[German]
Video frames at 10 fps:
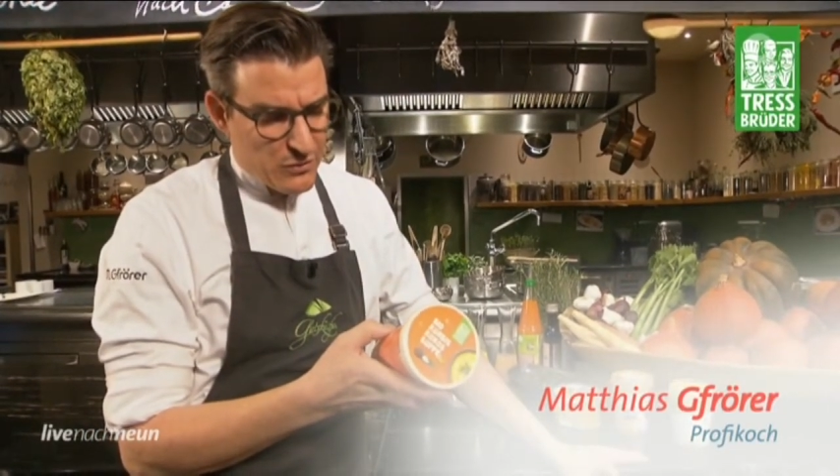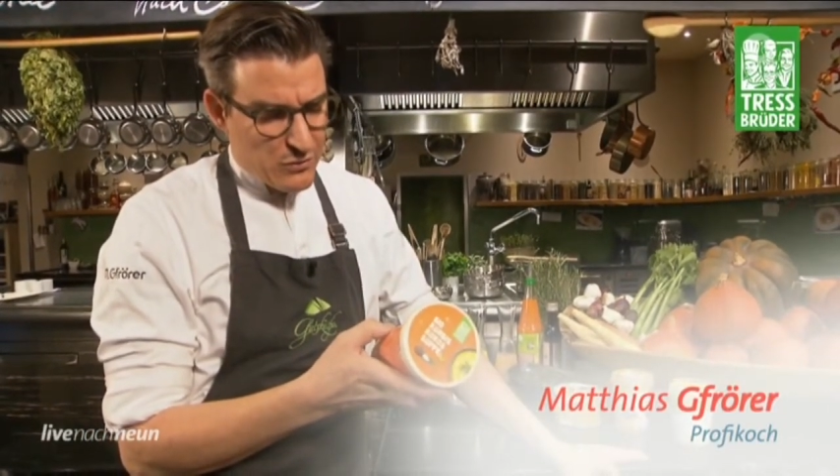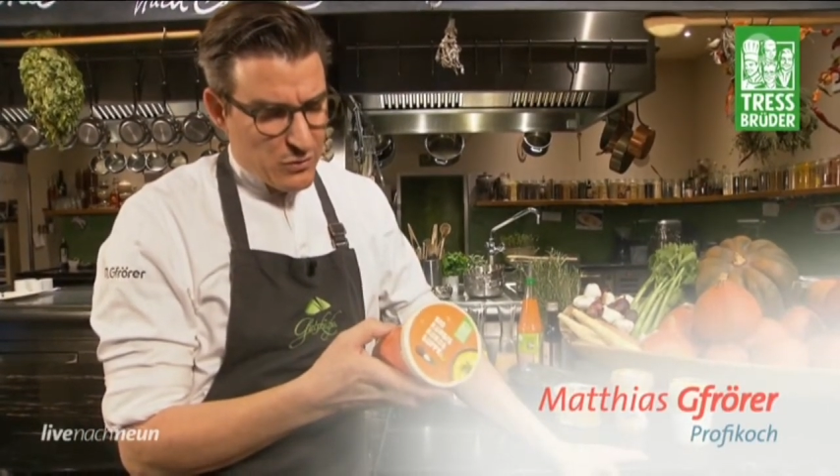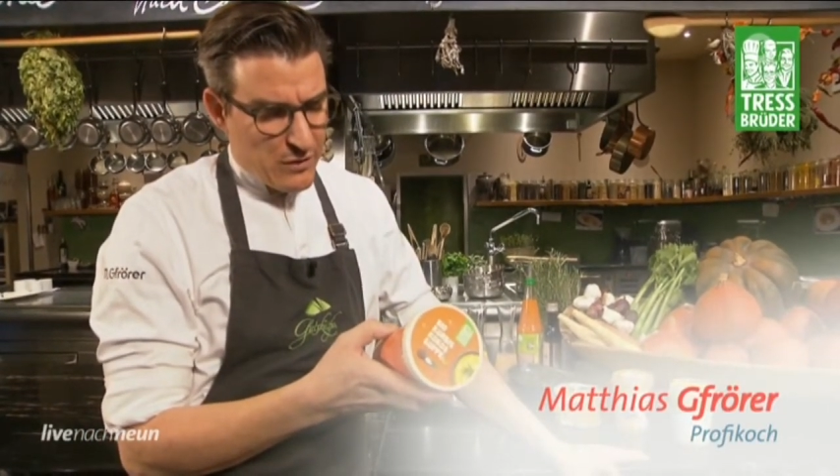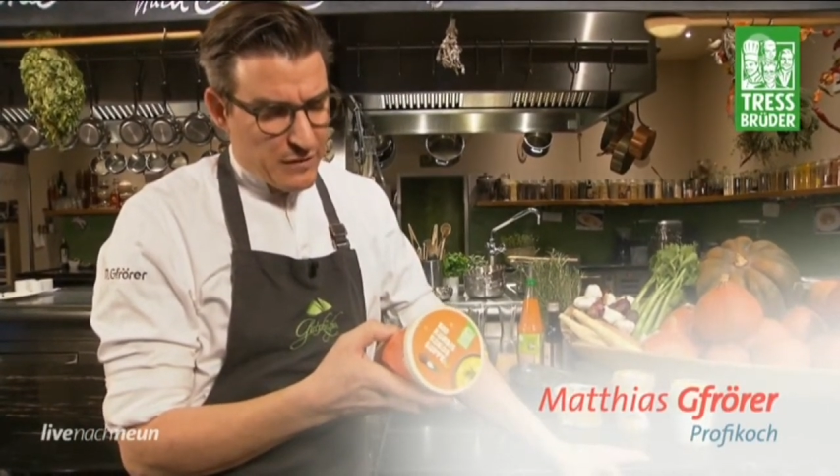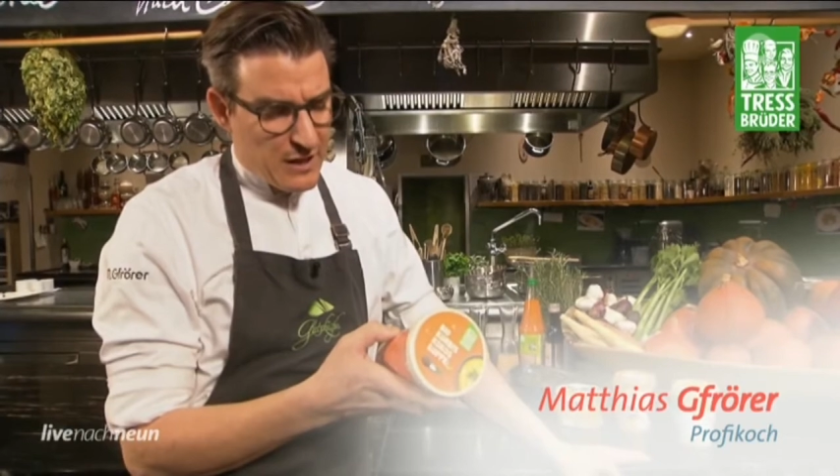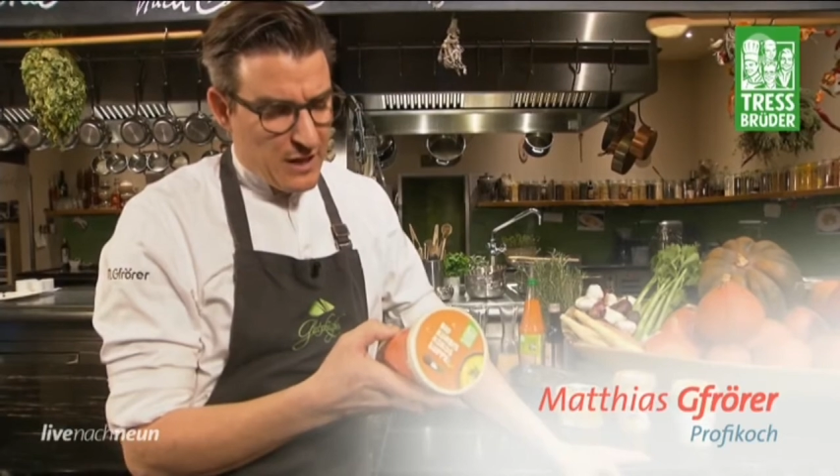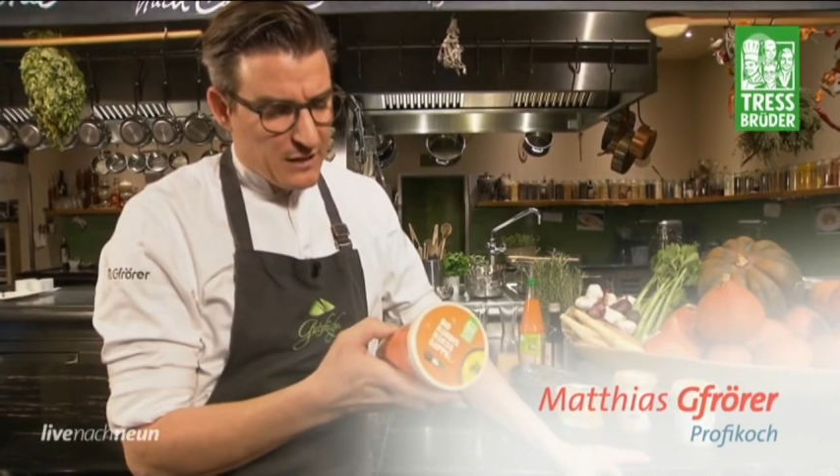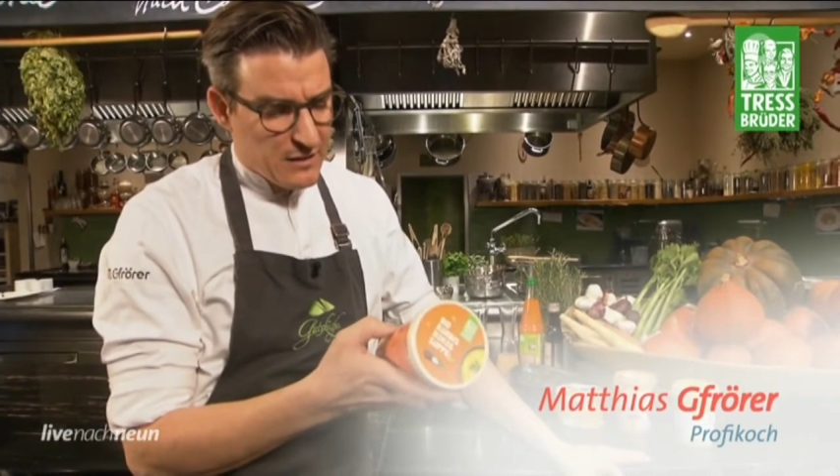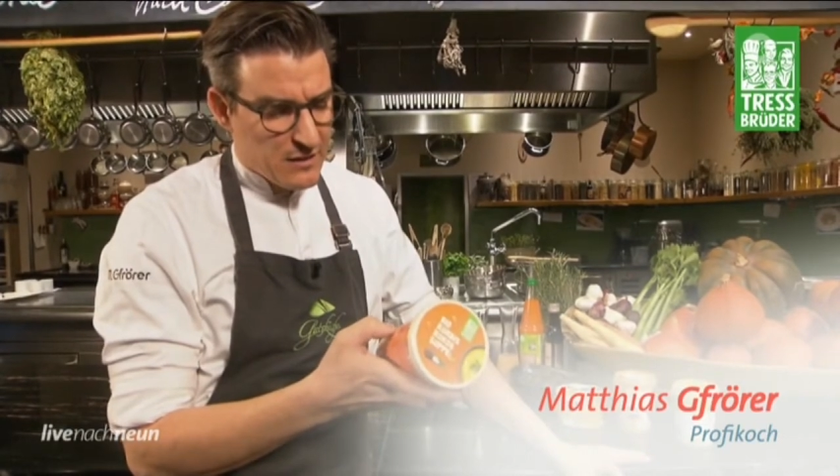sogar
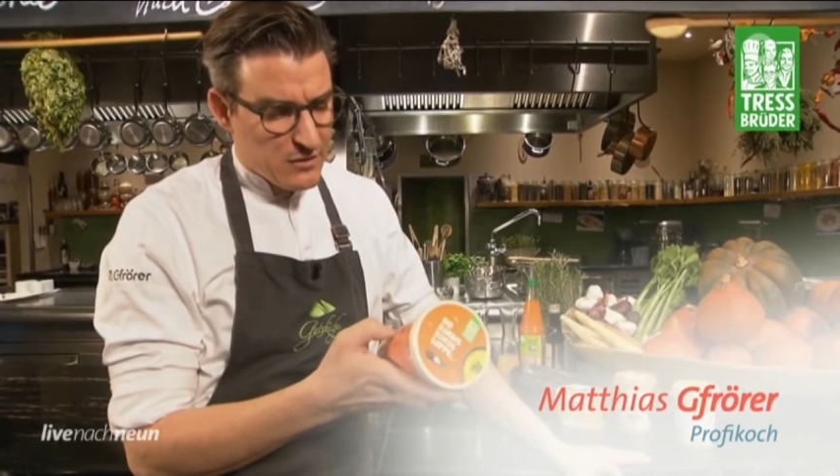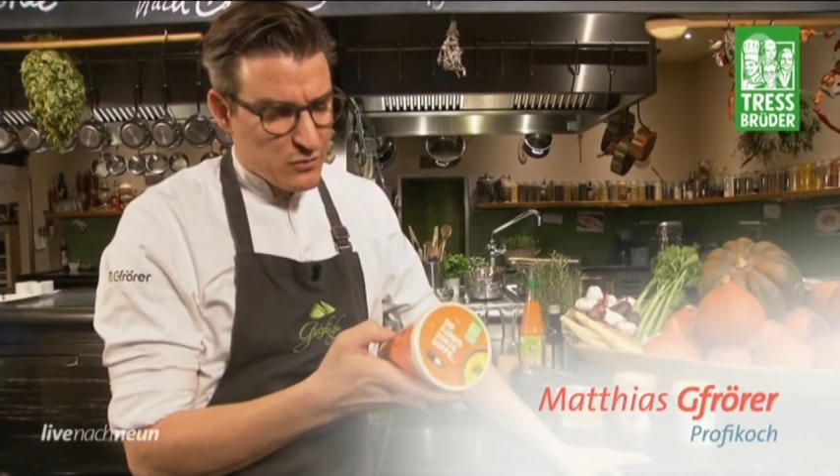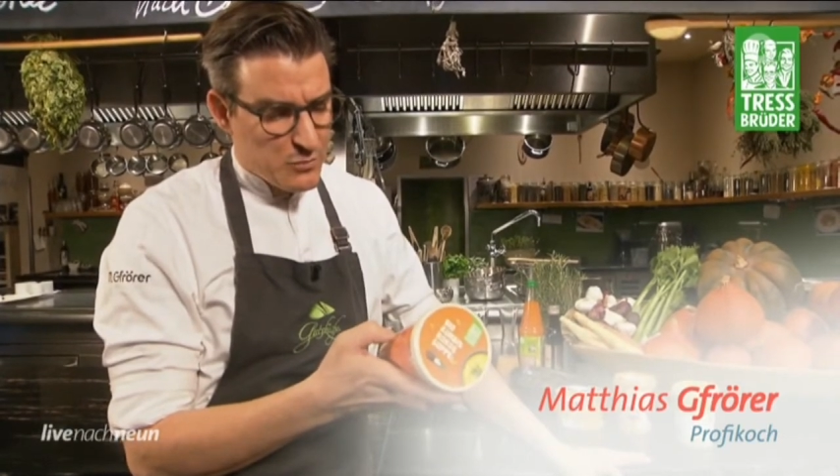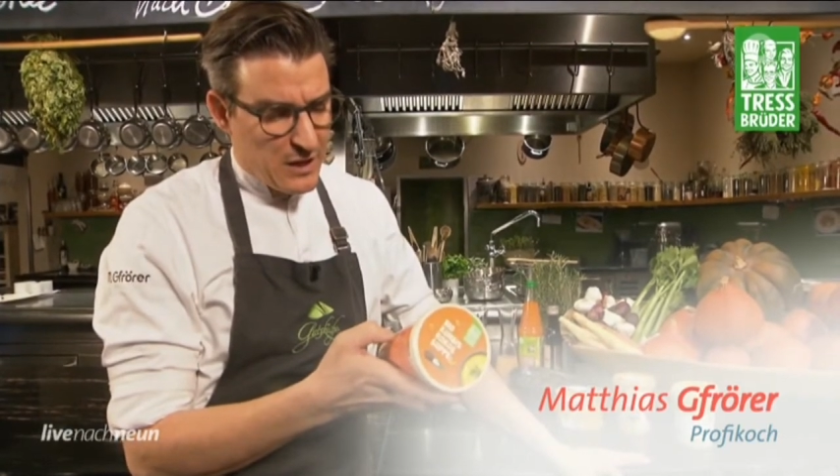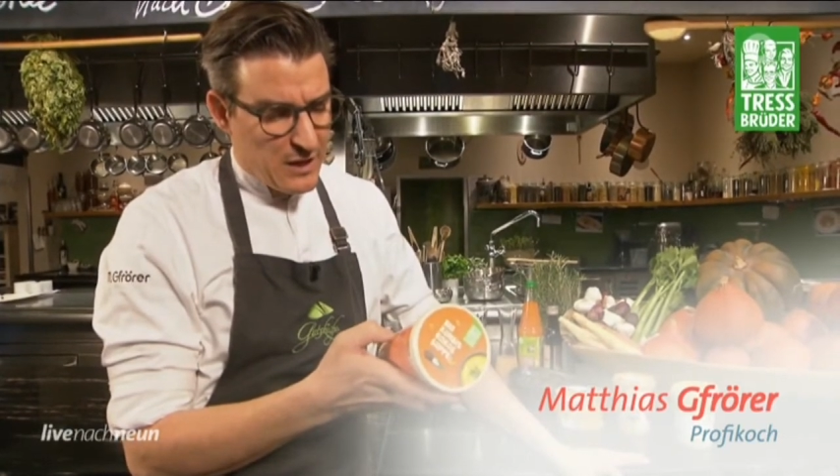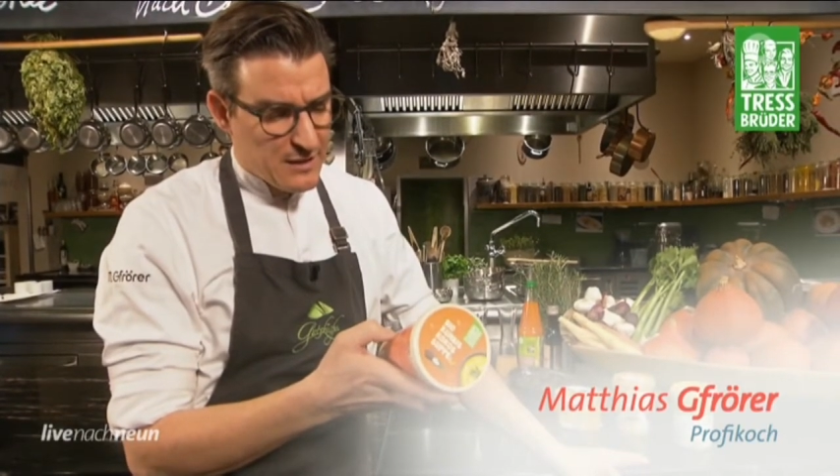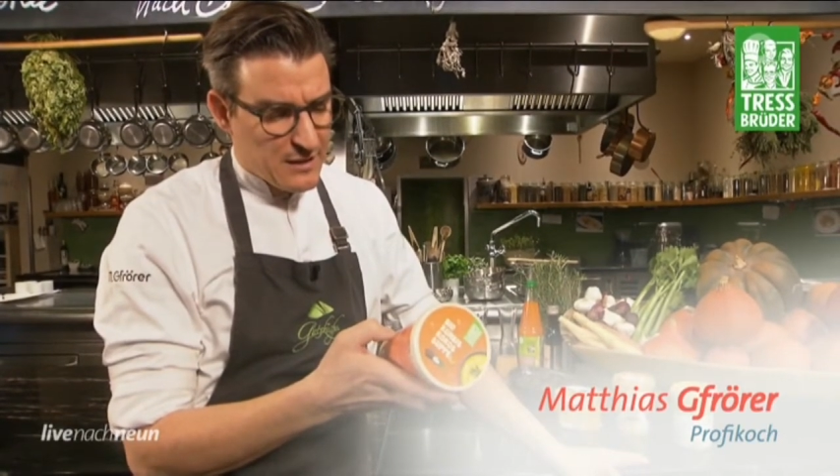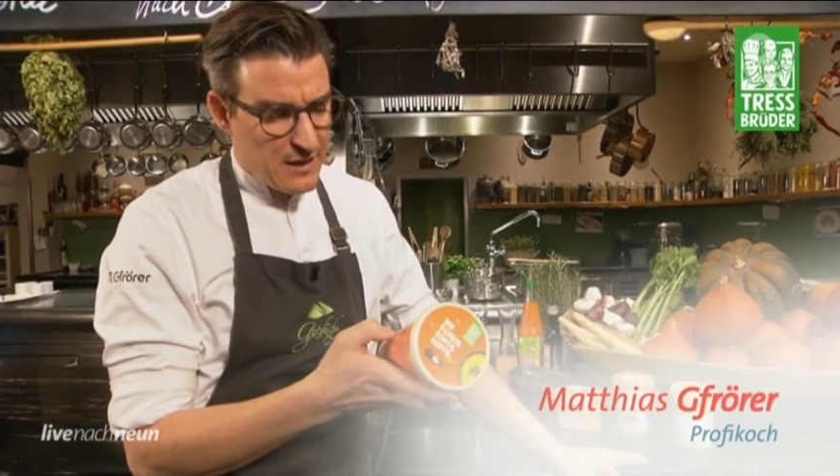vegan äh, zubereitet.